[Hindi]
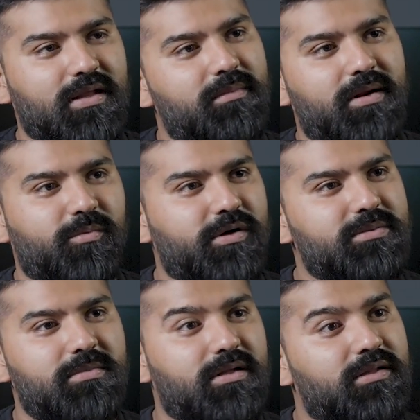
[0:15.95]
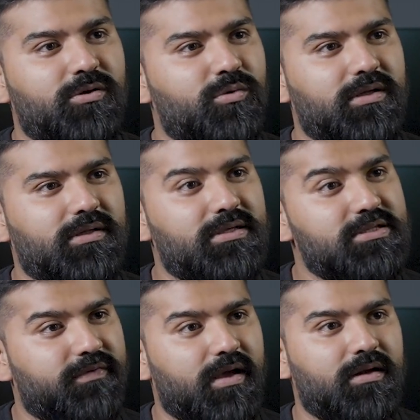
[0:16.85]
था मेरा पॉइंट जब मेरा दिल टूटा था एज अ फैन